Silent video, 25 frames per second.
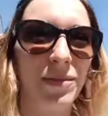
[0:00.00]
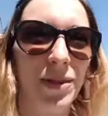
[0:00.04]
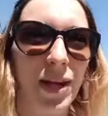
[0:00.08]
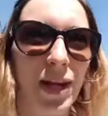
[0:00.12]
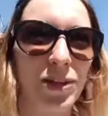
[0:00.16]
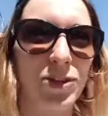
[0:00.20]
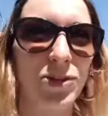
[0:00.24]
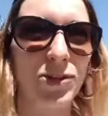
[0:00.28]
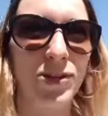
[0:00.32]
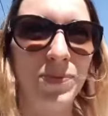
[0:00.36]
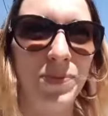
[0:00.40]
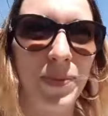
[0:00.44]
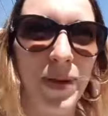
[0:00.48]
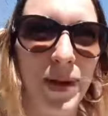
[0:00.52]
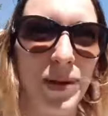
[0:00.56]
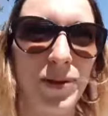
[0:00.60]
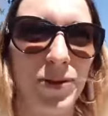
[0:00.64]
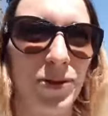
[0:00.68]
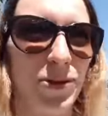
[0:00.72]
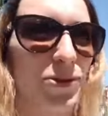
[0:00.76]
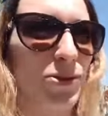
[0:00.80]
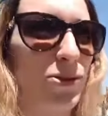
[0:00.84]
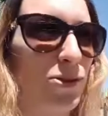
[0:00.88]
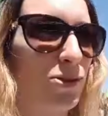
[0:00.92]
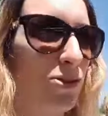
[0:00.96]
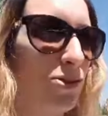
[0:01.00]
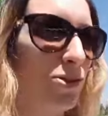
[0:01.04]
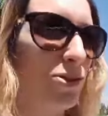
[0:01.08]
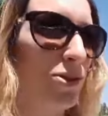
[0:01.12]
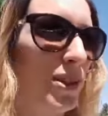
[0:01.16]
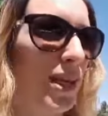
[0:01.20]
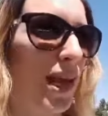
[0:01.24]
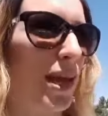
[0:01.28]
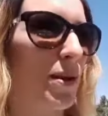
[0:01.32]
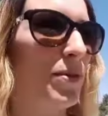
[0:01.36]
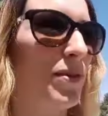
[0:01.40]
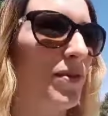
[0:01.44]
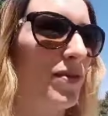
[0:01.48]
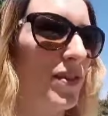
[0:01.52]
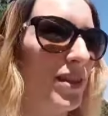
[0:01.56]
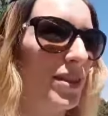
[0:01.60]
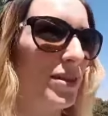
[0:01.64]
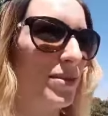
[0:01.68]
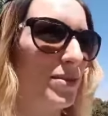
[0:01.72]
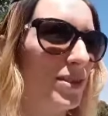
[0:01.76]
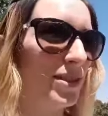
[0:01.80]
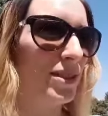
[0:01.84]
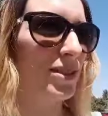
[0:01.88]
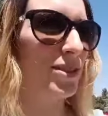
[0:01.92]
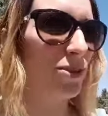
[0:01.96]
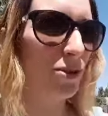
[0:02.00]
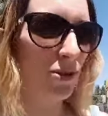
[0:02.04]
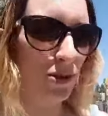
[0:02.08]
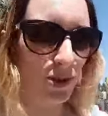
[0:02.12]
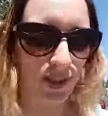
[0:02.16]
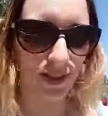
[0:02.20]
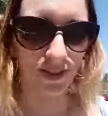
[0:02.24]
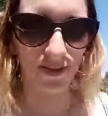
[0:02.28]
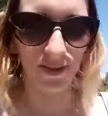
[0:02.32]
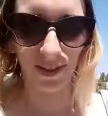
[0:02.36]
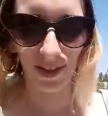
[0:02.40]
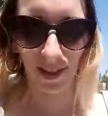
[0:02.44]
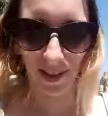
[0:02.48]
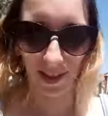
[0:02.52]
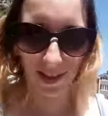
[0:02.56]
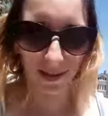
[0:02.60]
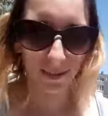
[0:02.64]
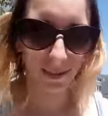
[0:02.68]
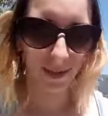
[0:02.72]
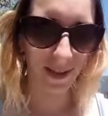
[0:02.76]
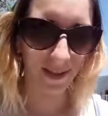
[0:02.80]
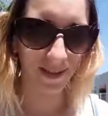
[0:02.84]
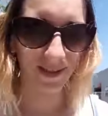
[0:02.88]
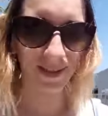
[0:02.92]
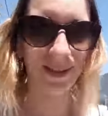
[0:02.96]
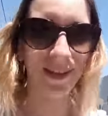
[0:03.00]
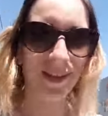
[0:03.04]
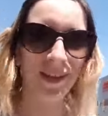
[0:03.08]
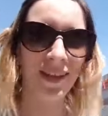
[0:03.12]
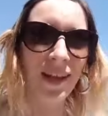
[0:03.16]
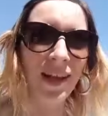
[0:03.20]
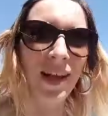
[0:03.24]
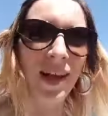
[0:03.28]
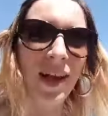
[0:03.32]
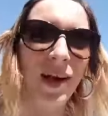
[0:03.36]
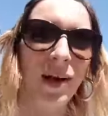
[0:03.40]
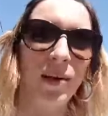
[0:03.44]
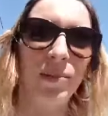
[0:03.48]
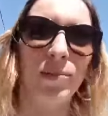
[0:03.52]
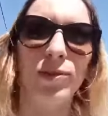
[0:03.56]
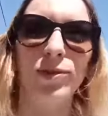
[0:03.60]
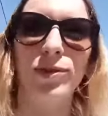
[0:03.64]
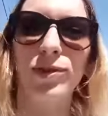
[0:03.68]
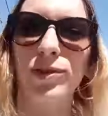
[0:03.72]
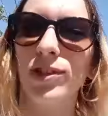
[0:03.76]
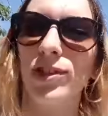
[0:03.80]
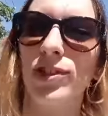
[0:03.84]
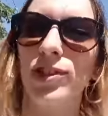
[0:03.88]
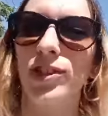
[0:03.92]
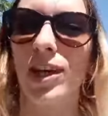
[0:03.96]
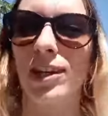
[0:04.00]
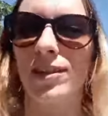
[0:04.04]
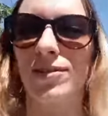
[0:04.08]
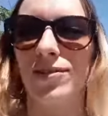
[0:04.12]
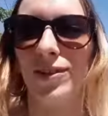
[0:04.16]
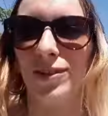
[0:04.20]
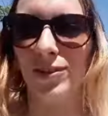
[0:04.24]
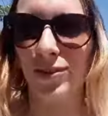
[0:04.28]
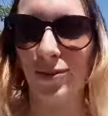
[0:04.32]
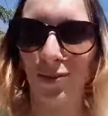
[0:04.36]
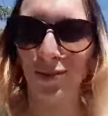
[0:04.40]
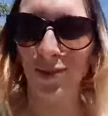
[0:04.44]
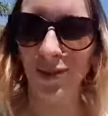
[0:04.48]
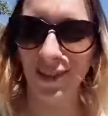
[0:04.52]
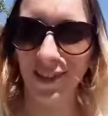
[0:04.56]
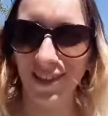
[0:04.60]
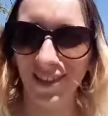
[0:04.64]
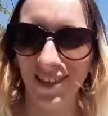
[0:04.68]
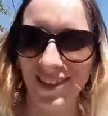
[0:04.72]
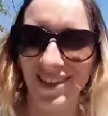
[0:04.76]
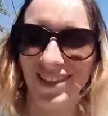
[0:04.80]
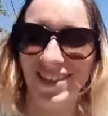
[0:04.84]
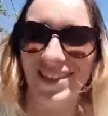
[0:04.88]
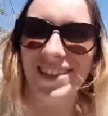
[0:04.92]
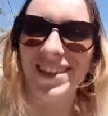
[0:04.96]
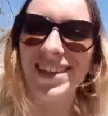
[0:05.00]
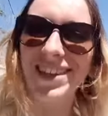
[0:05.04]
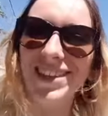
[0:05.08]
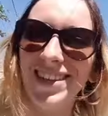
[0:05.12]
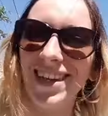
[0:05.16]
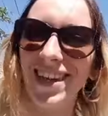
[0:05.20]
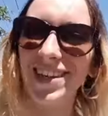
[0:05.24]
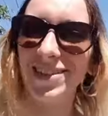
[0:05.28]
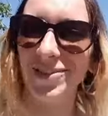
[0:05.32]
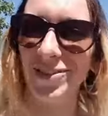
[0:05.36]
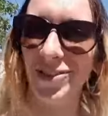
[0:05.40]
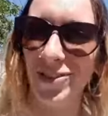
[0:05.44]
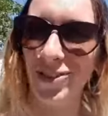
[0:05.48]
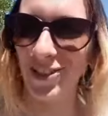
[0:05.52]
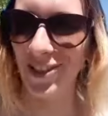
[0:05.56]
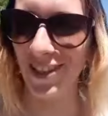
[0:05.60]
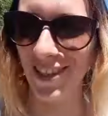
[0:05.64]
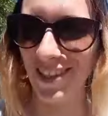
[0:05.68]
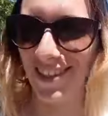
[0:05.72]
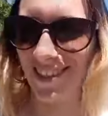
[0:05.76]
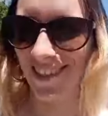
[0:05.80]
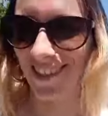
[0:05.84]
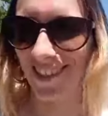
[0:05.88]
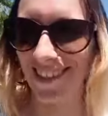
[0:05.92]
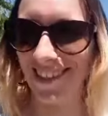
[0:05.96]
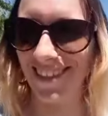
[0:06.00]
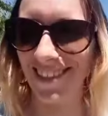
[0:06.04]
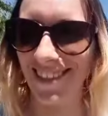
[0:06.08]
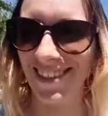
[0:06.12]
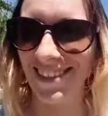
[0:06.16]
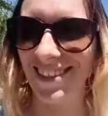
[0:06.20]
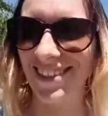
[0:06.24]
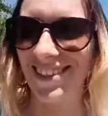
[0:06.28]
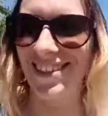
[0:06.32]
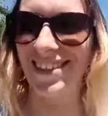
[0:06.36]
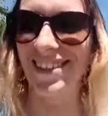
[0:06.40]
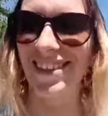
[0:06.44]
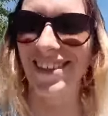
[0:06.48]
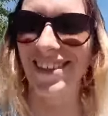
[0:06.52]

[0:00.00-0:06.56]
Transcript: я сейчас бегаю, тут с друзьями видимся, с родственниками. Буду держать вас в курсе, рассказывать что-то интересное.